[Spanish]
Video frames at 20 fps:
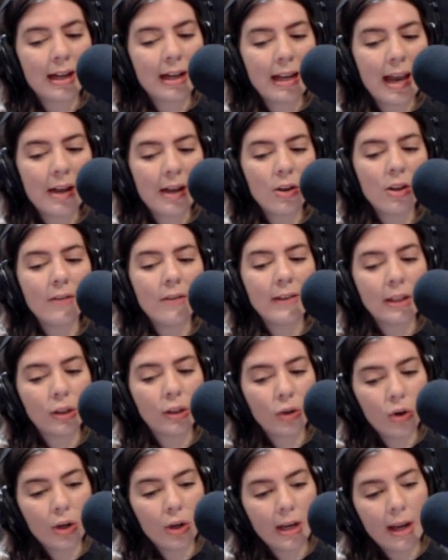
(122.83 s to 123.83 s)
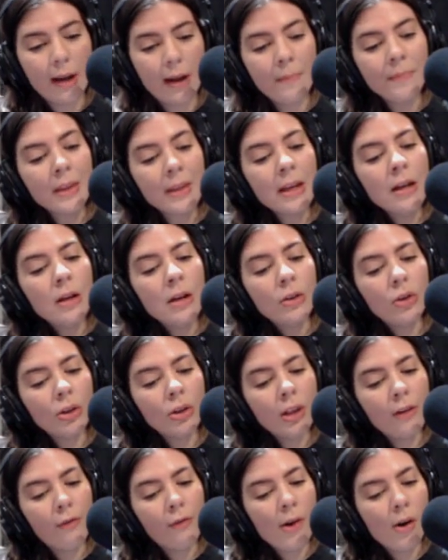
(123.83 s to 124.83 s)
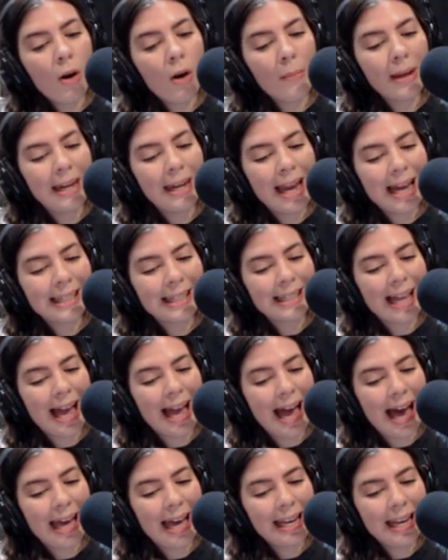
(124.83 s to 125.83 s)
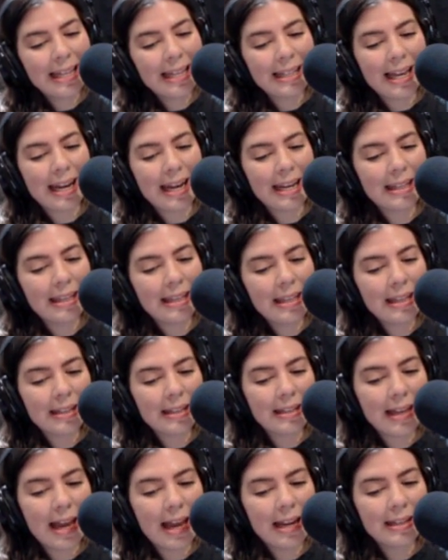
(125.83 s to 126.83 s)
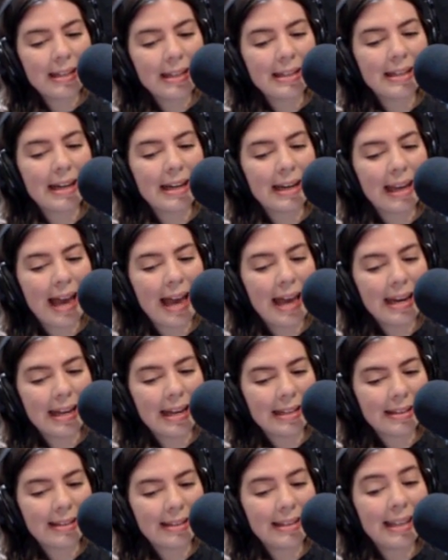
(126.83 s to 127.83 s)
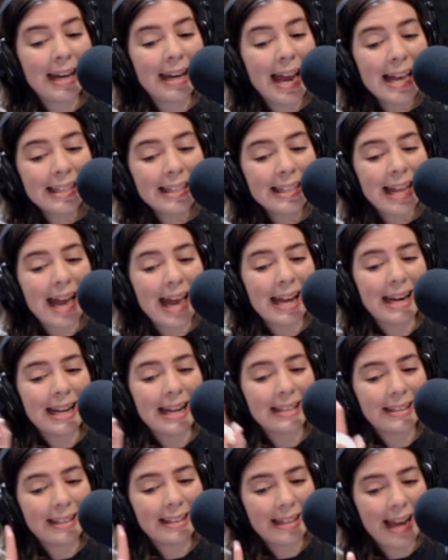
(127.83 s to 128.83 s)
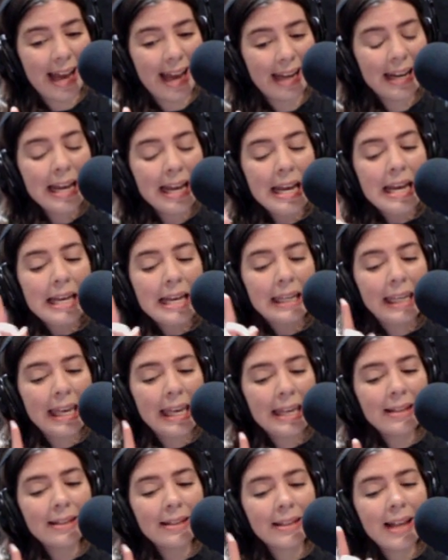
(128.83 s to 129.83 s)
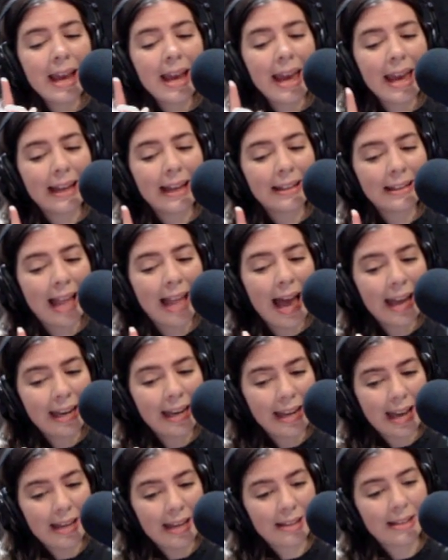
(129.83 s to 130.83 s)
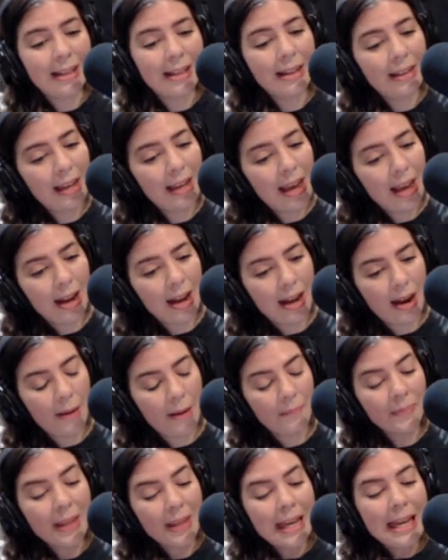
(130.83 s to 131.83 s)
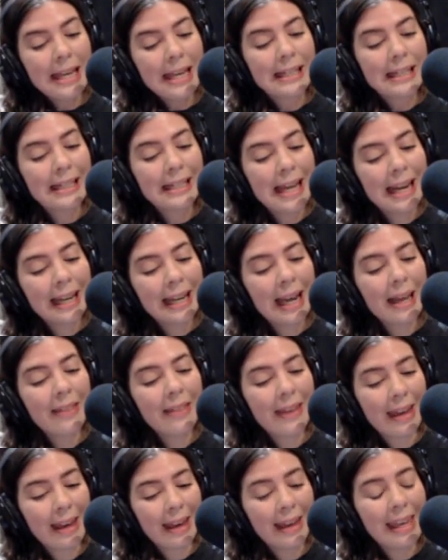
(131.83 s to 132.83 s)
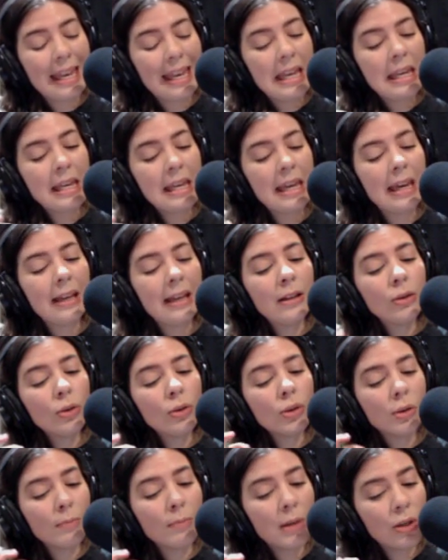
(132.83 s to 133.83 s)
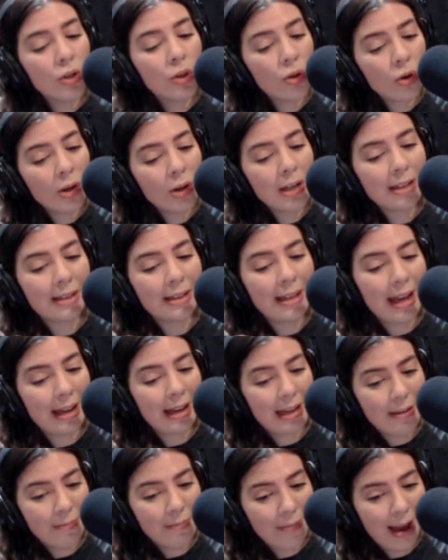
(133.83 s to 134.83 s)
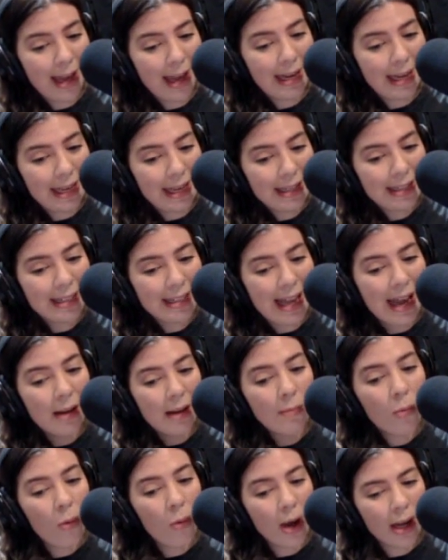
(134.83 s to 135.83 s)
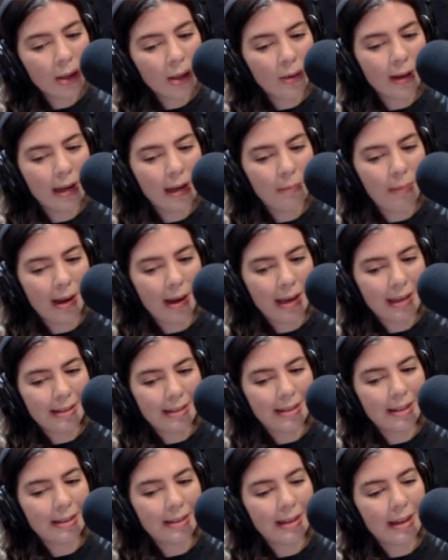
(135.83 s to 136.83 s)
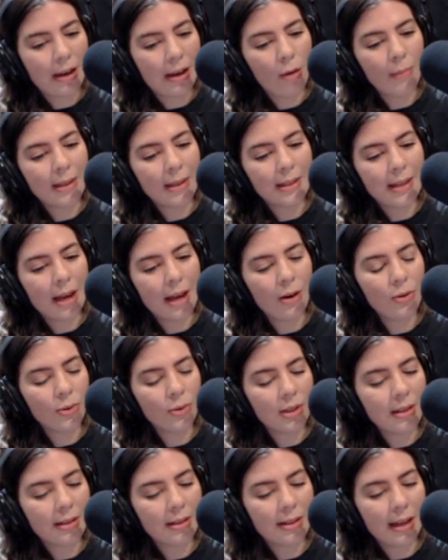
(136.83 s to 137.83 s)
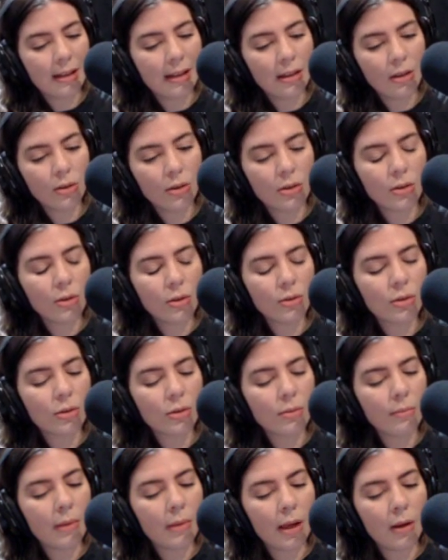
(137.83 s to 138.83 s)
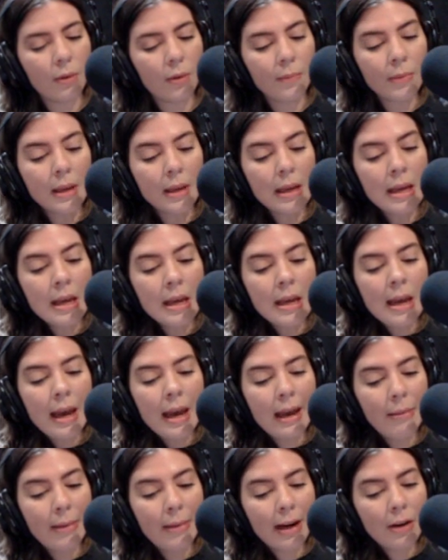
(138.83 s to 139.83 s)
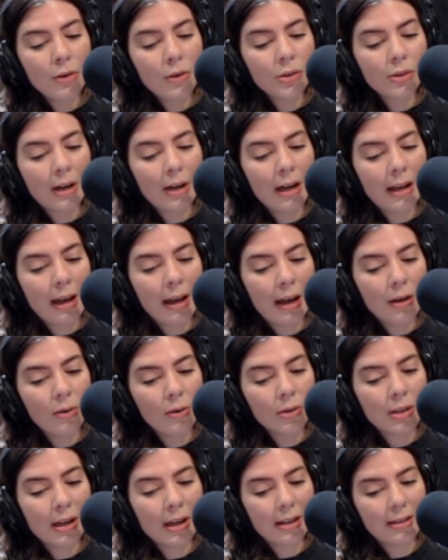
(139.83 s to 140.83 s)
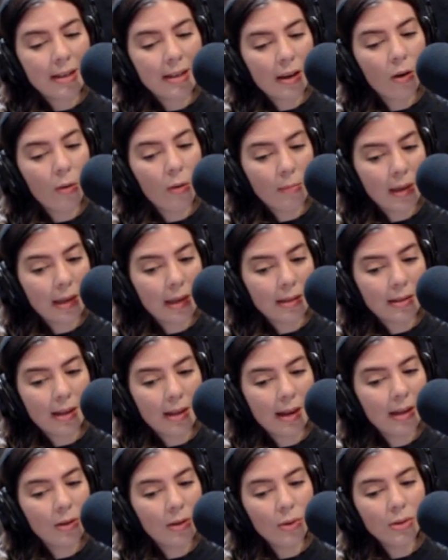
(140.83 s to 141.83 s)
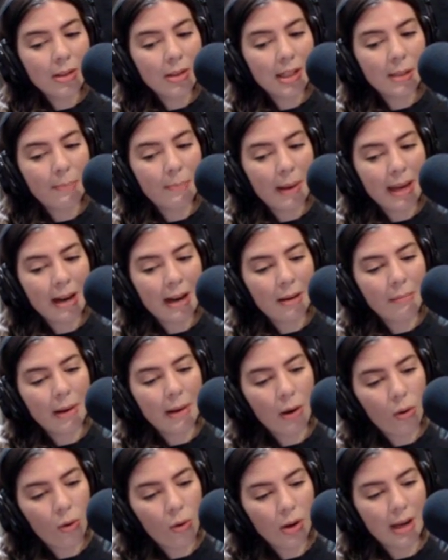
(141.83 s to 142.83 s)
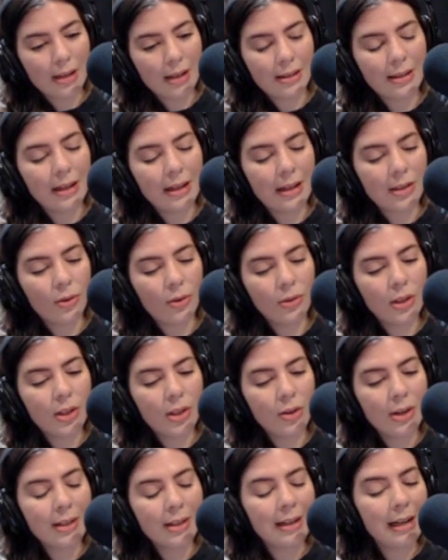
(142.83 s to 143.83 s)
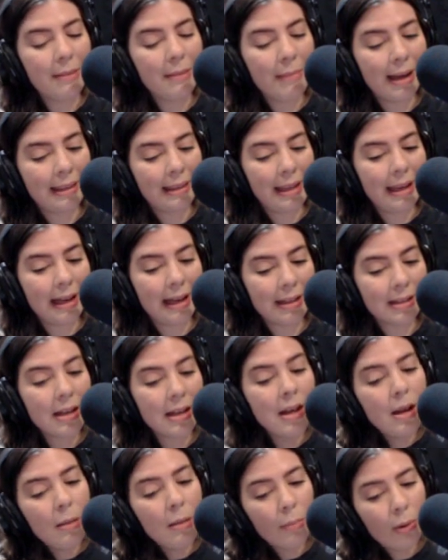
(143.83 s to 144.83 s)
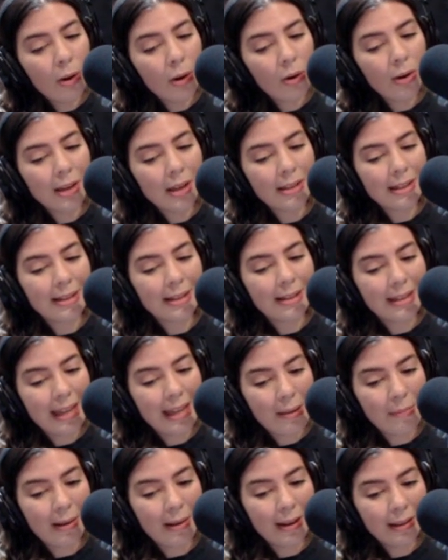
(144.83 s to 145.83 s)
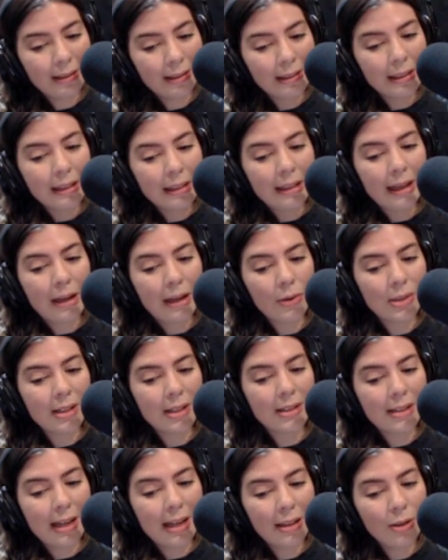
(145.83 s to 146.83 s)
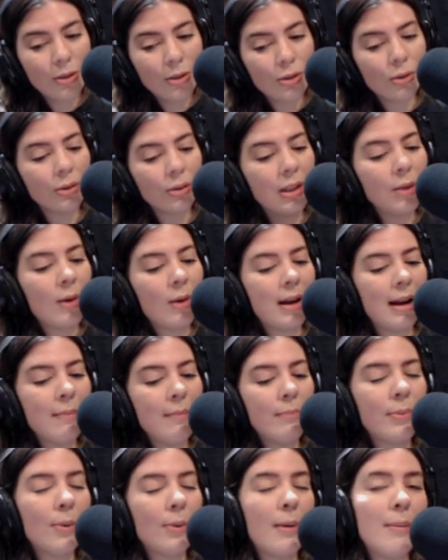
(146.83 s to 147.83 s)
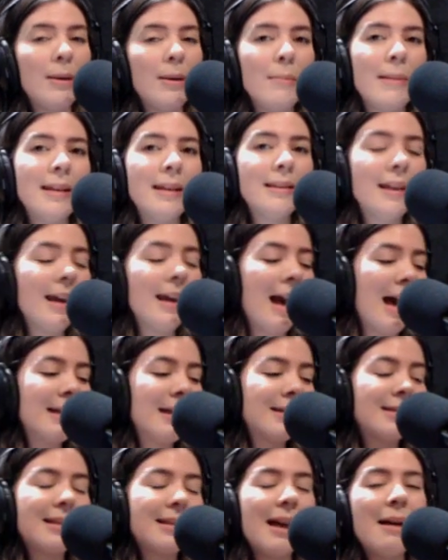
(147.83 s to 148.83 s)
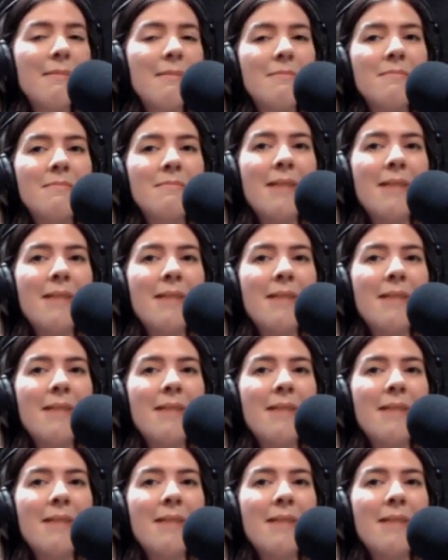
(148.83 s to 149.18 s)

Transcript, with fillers: australiano de Victoria, donde el fuego amenaza áreas residenciales cercanas tras arrastrar 15 hectáreas de tierra. Cerca de 500 millones de animales han muerto en el país desde que comenzaron los incendios. Dios mío. El verano australiano recién comienza y no se esperan mejoras de las condiciones climáticas, por lo que se estima que los incendios continuarán probablemente hasta